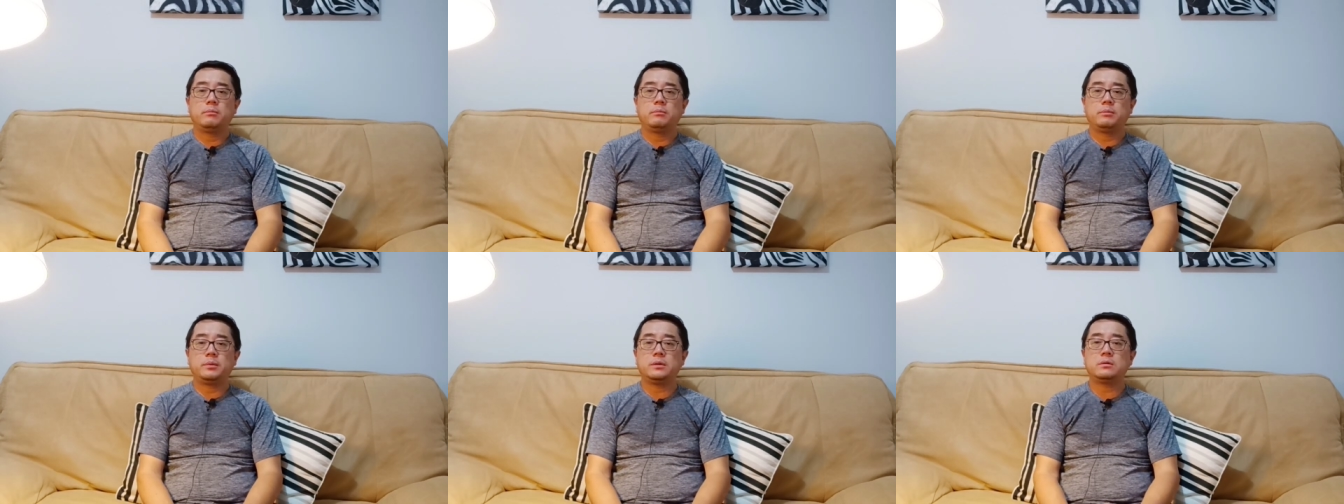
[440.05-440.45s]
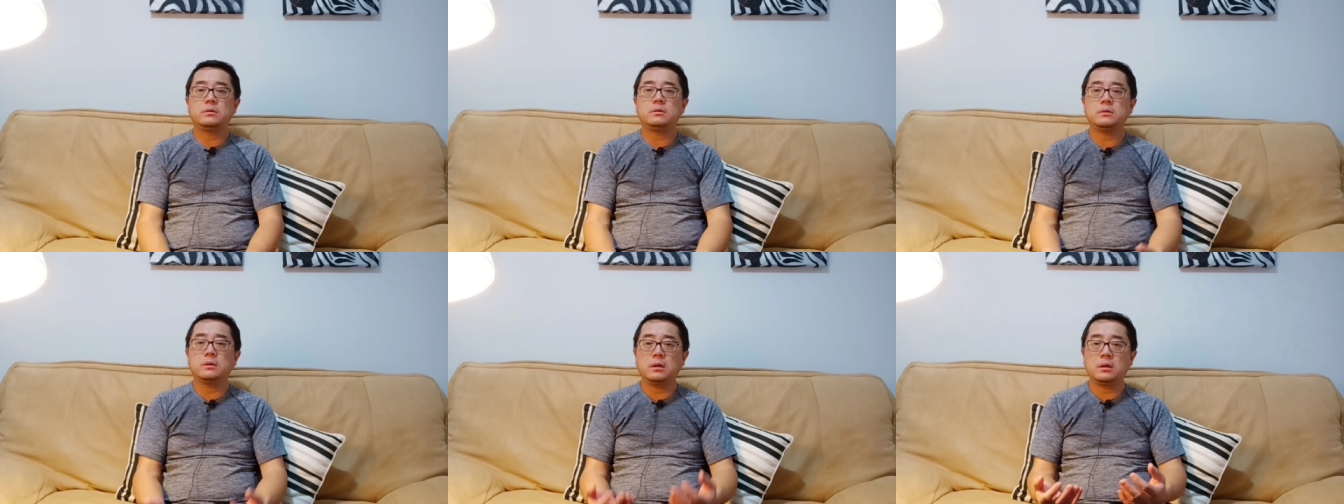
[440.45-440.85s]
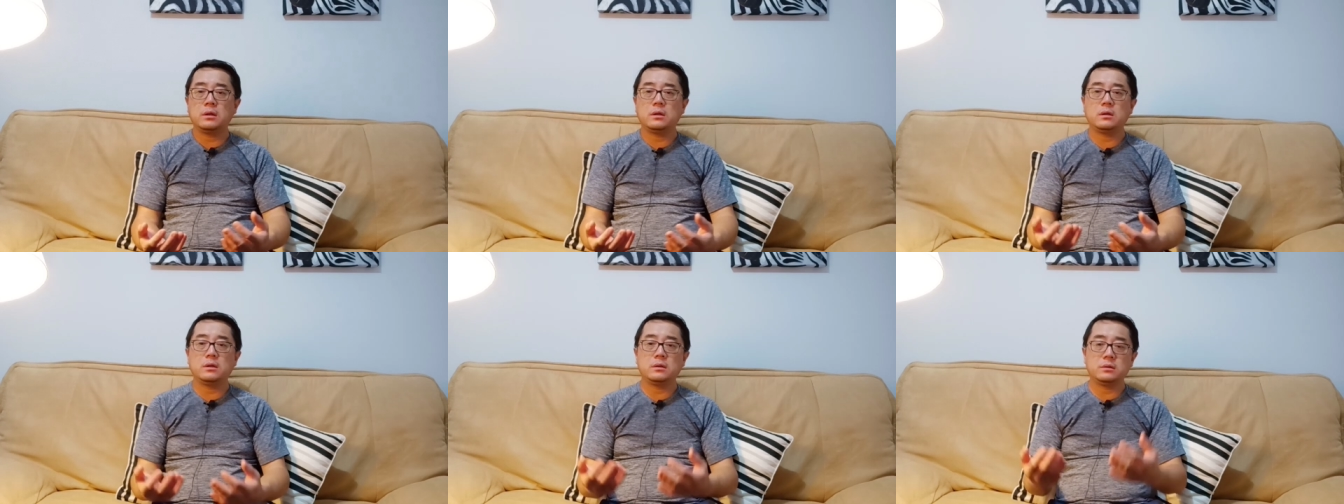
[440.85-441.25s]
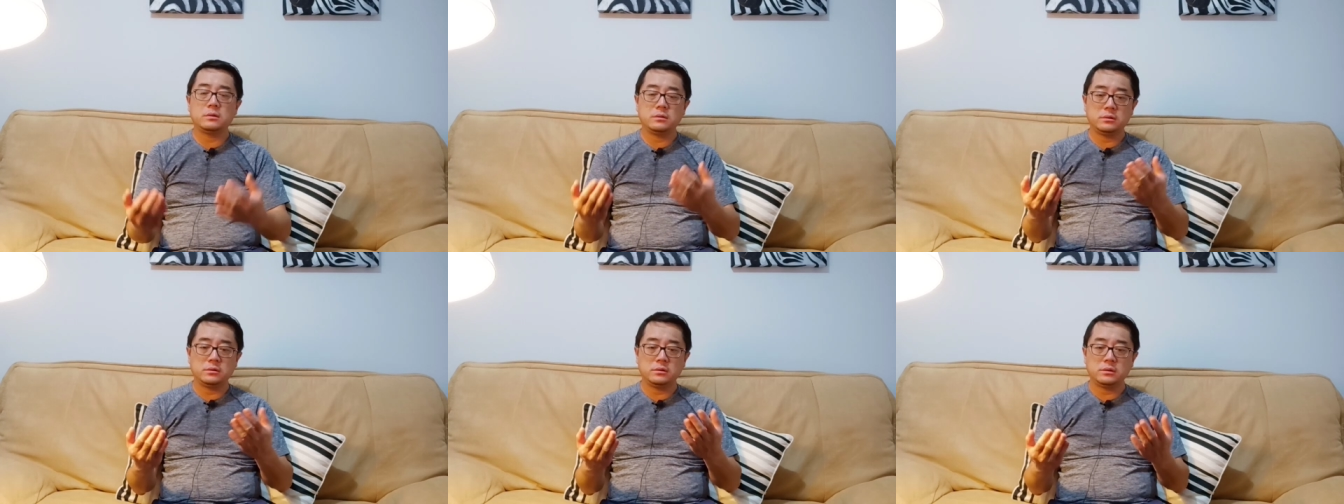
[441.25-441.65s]
比如说，
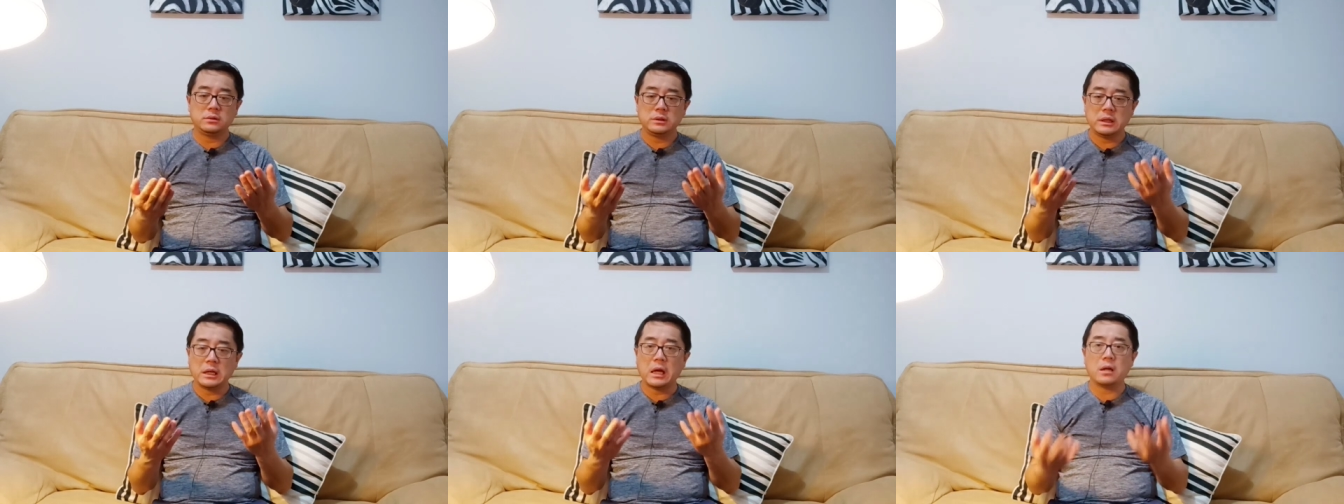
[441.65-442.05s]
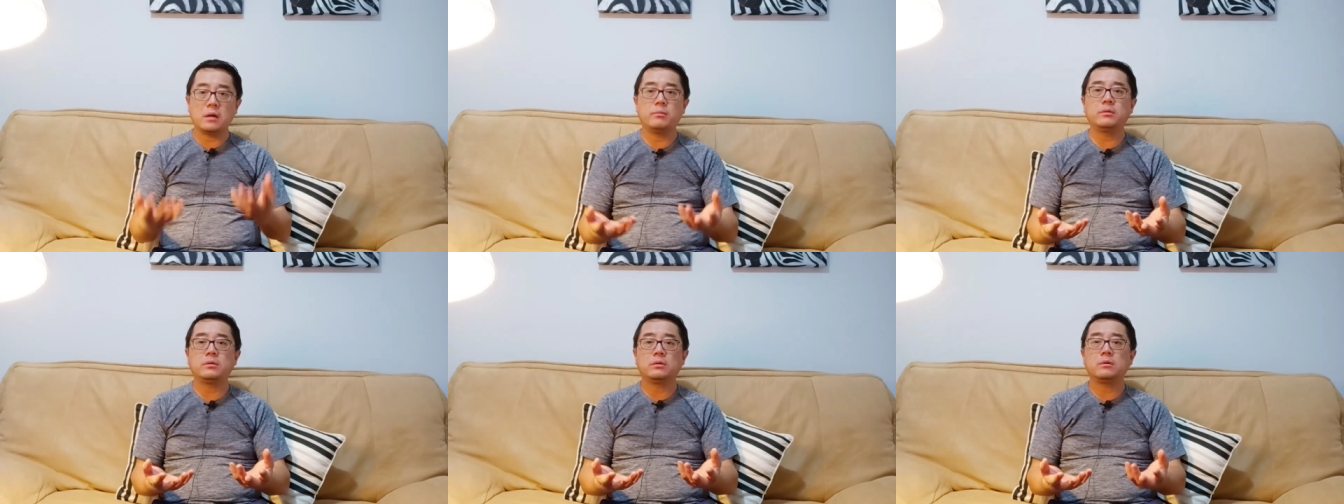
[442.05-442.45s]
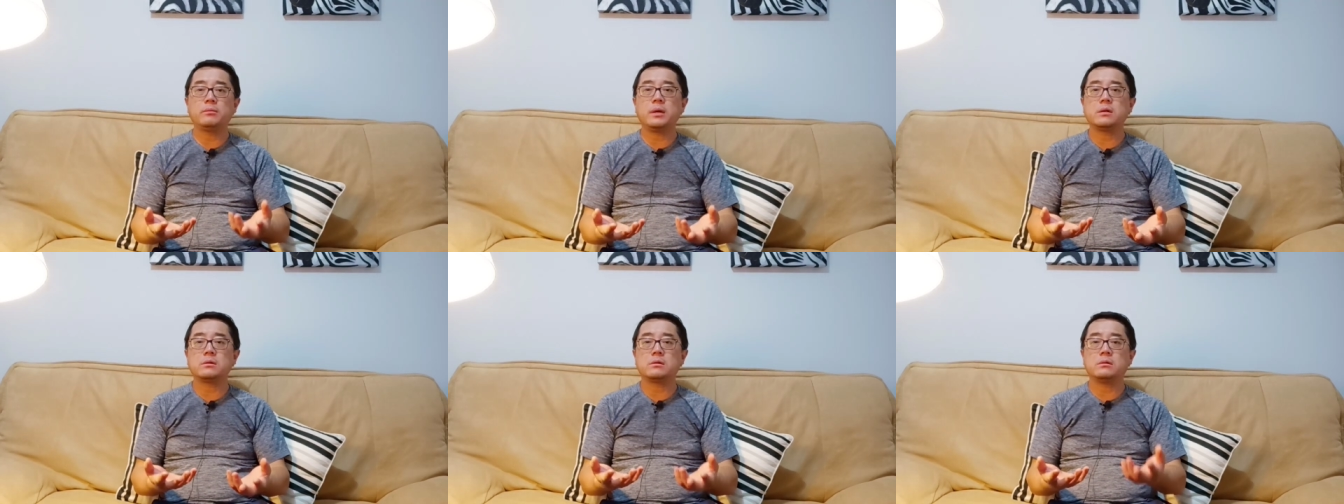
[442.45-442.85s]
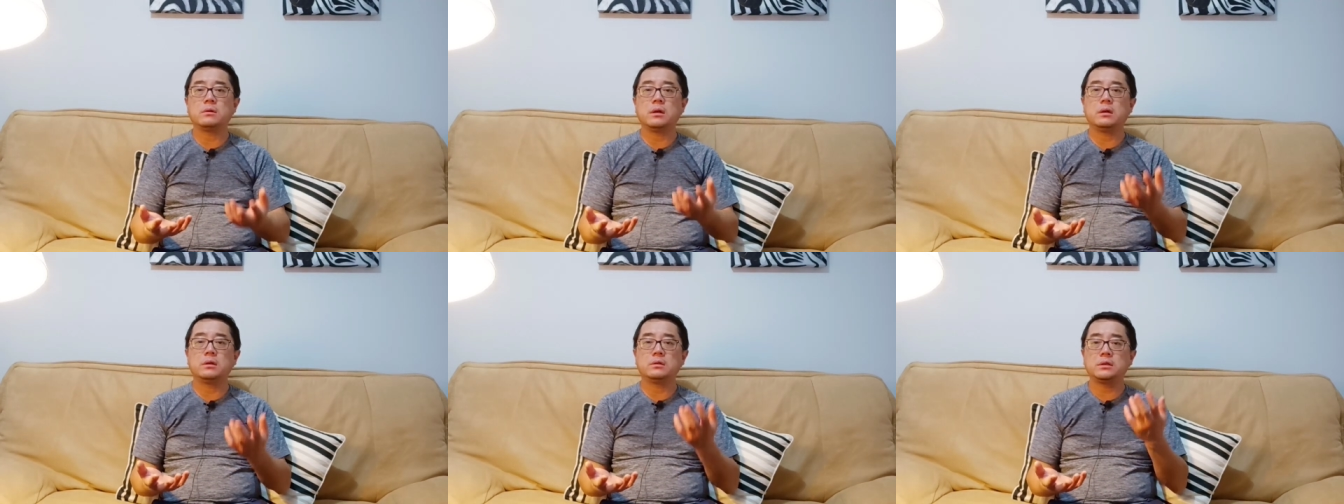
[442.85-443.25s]
呃，两个不同的变种
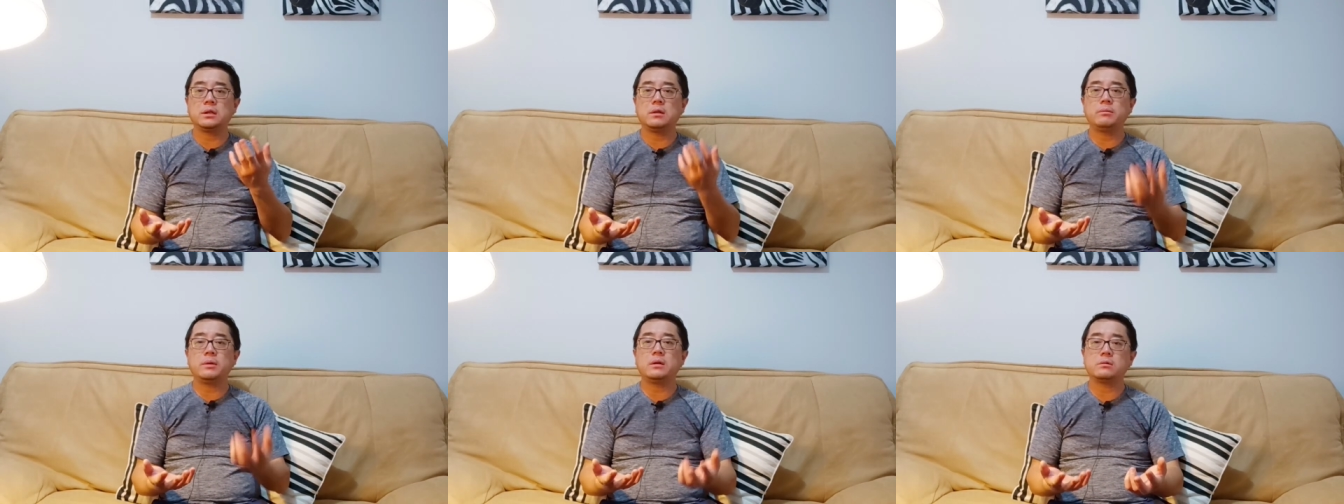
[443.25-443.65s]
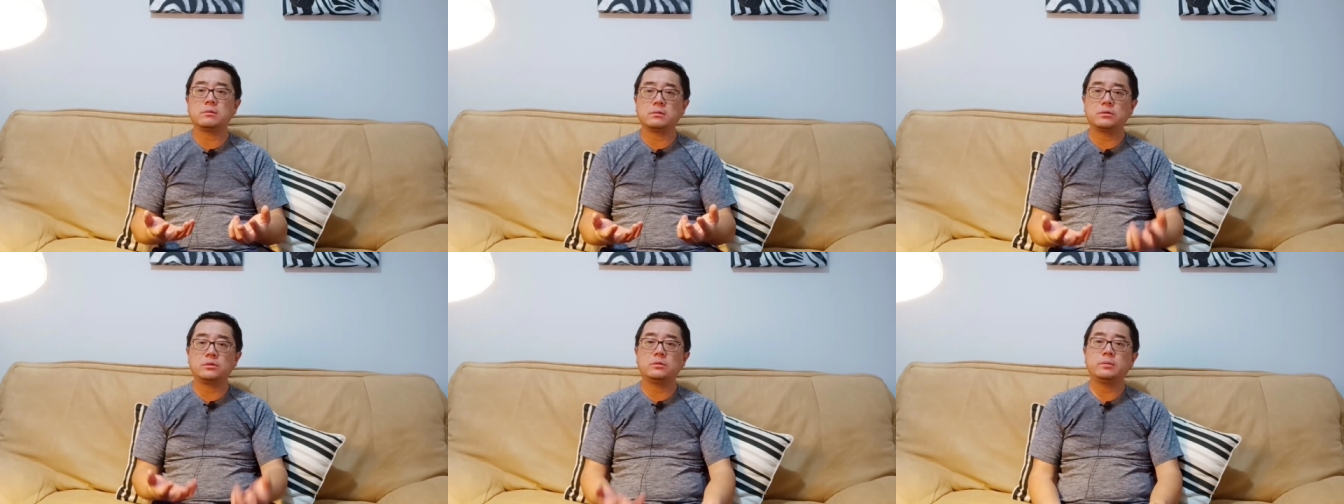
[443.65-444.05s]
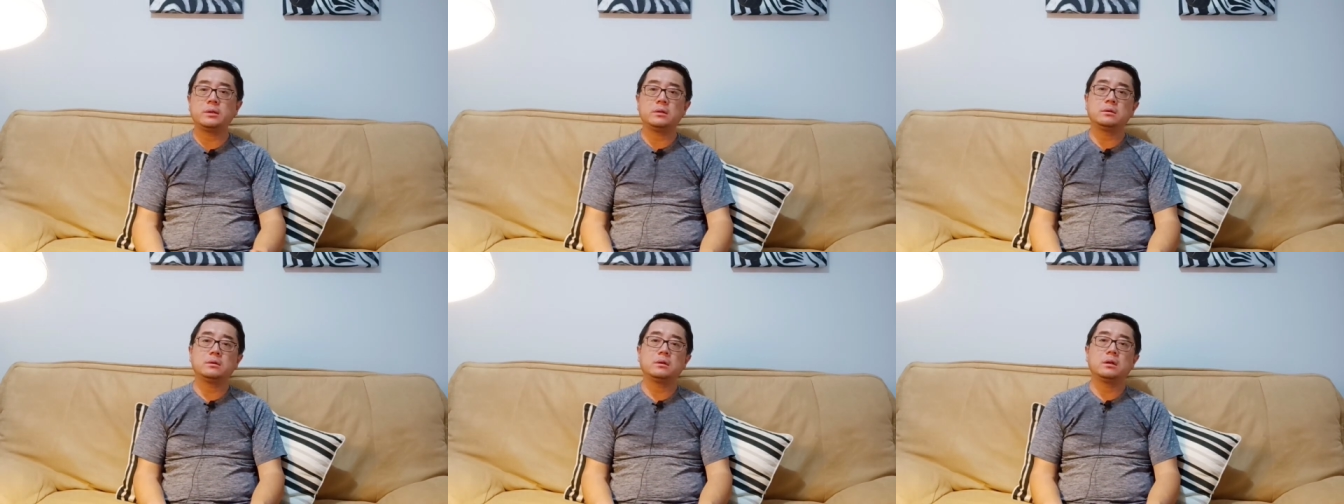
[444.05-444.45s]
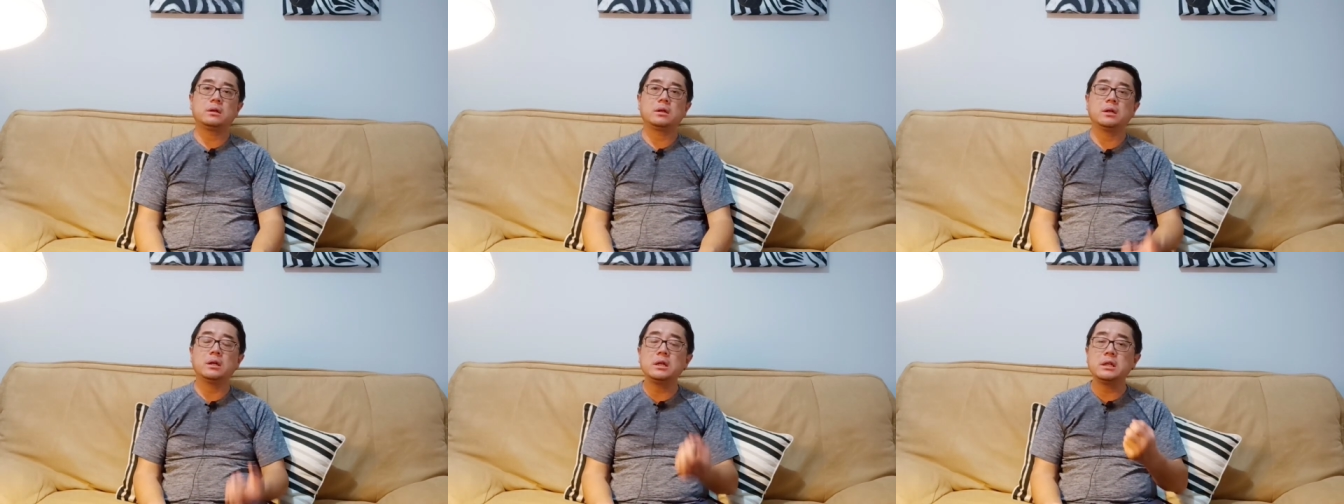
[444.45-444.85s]
啊，这个变种具备呃
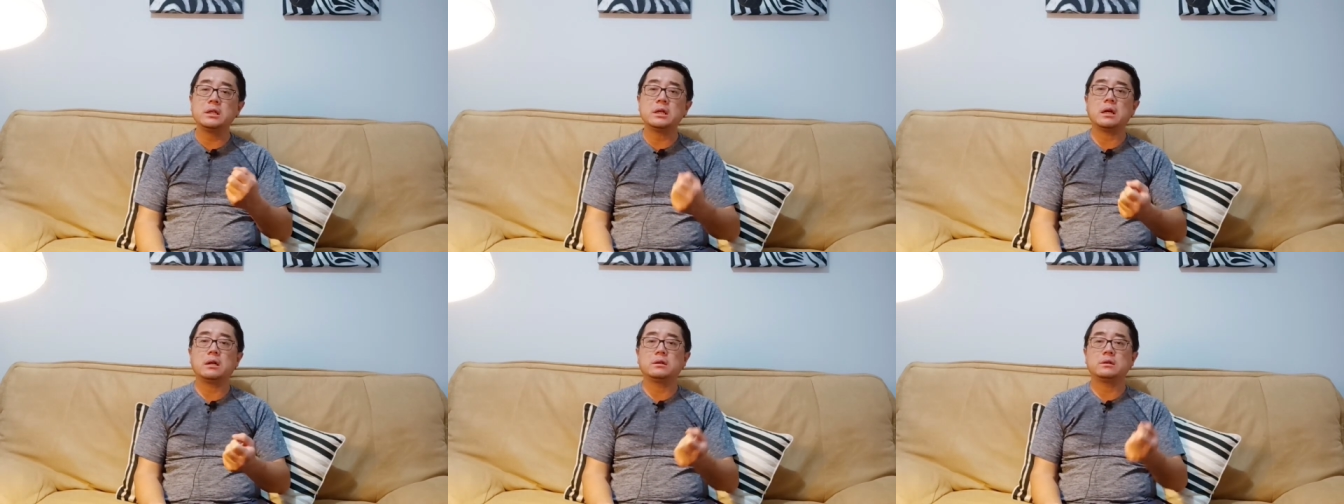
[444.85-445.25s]
可以让